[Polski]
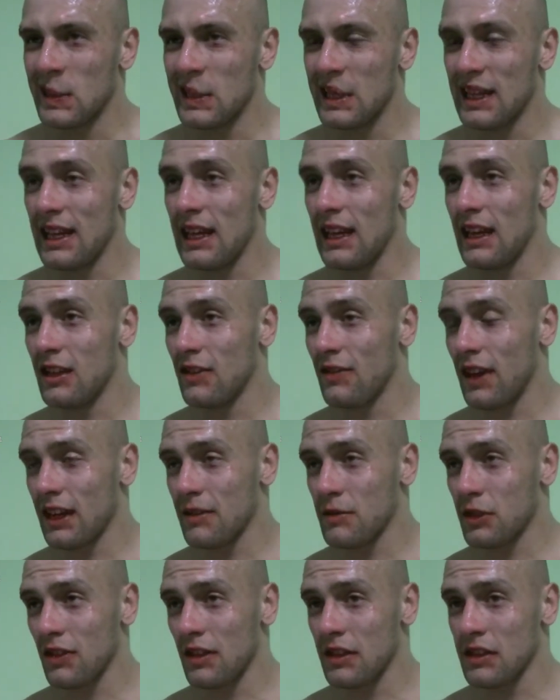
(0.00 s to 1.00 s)
E, do walki
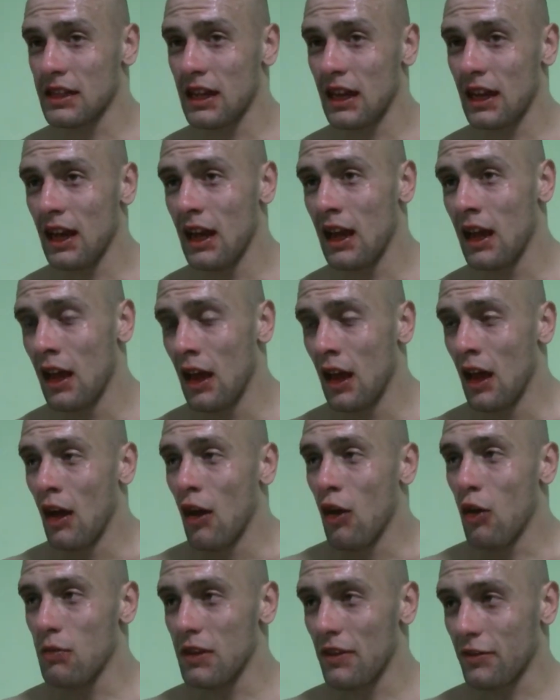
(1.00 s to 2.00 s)
przygotowałem się
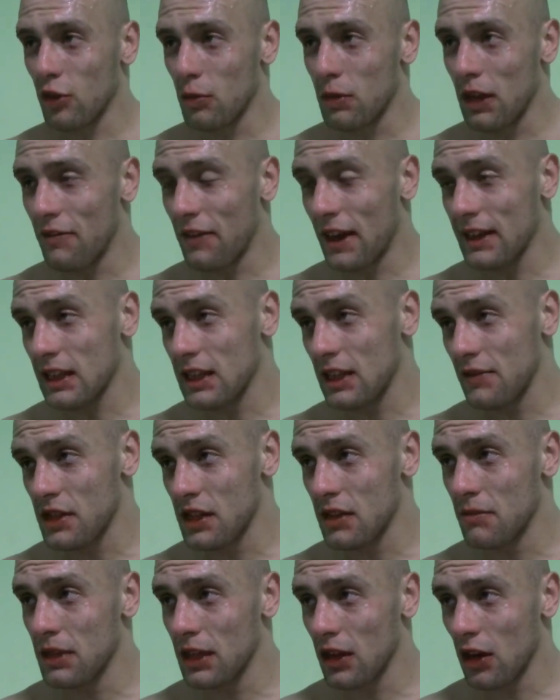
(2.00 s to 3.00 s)
u mnie w klubie Fighting
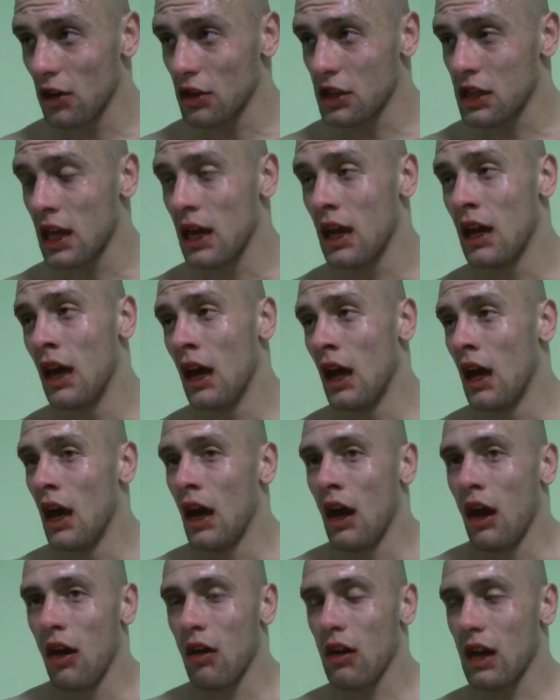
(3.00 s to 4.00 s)
Division Bydgoszcz
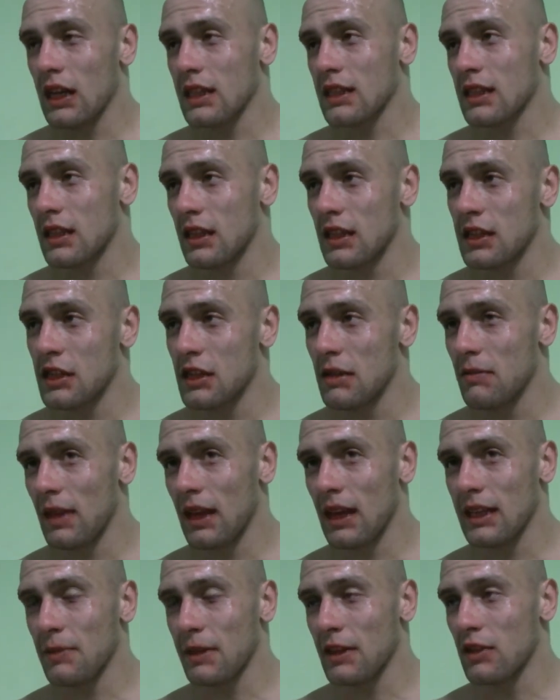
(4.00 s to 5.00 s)
oraz jeździłem na
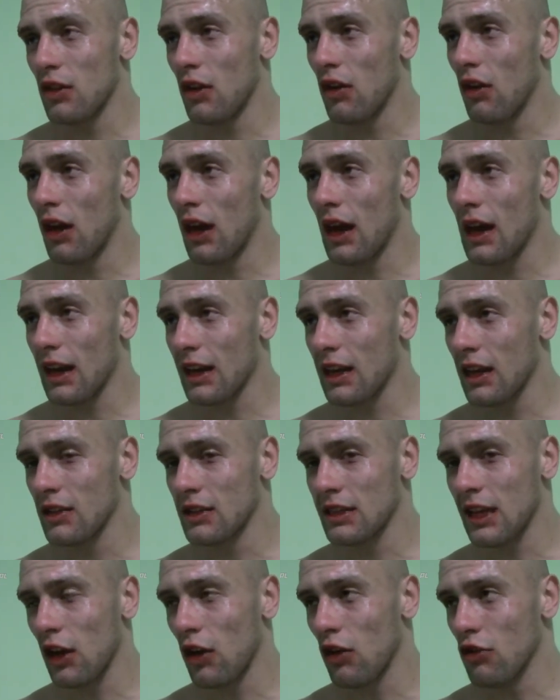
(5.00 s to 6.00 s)
aspekt do
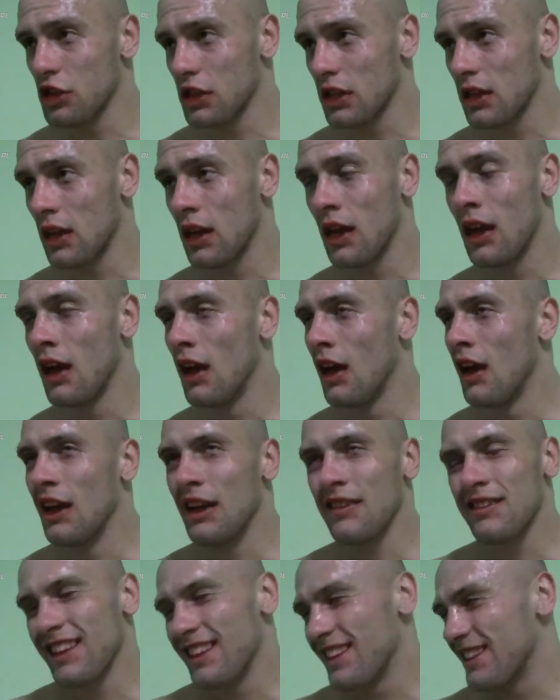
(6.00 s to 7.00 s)
arachiońskiego Olszty,
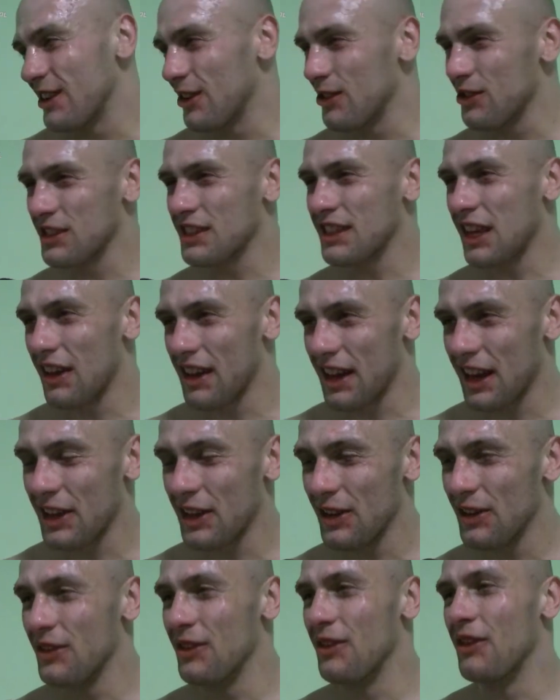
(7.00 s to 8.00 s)
do olsztyckiego
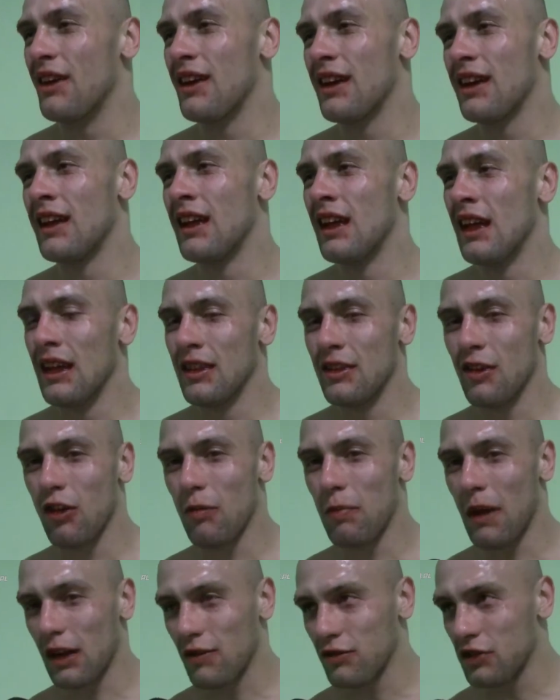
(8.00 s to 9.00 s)
Arachionu. Do no,
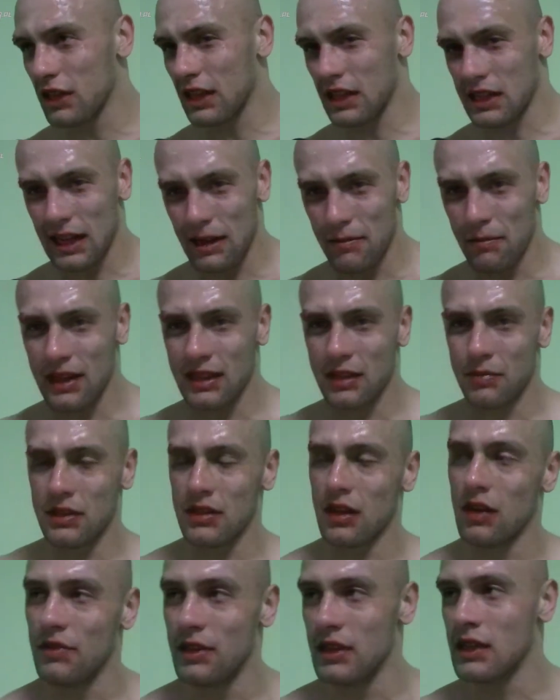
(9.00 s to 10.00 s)
chłopaków, których też chciałem bardzo
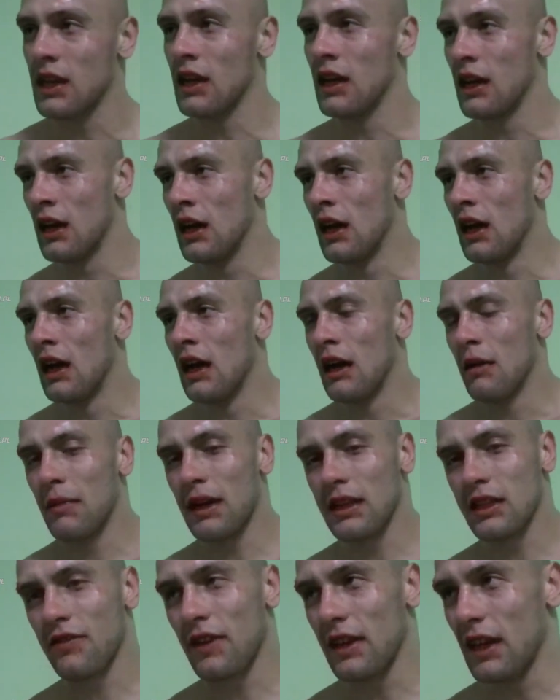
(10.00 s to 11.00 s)
pozdrowić.
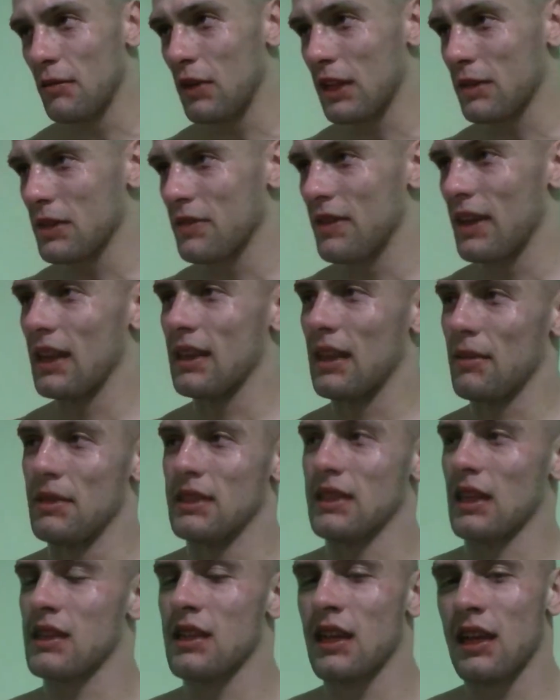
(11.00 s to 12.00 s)
Bardzo fajna mi atmosfera tam
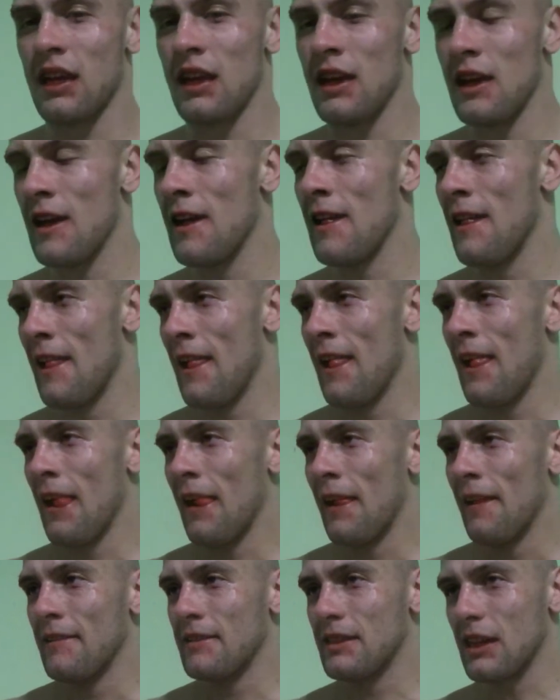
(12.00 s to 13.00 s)
jest, także
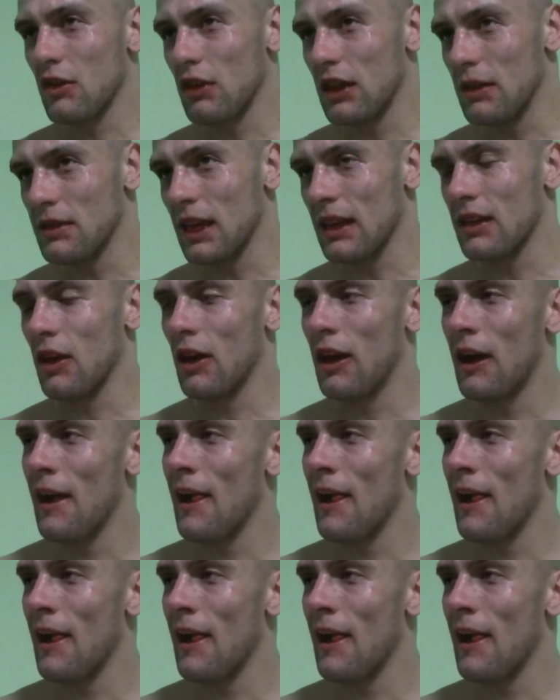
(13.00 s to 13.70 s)
dziękuję im za to.